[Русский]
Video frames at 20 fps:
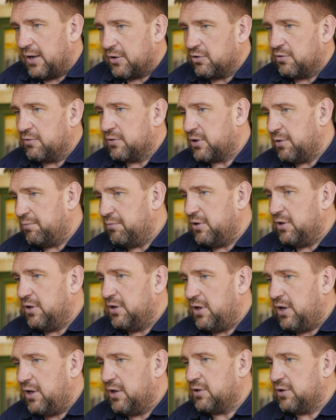Оно вот
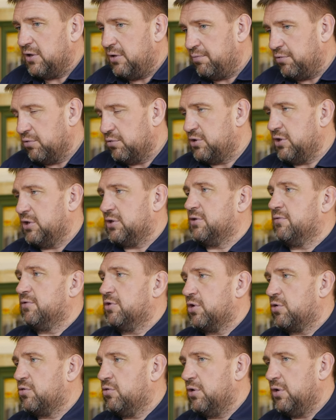объединяет и получается вот
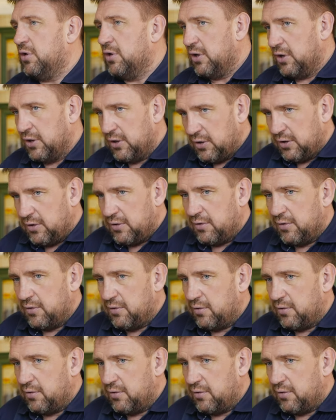такой э,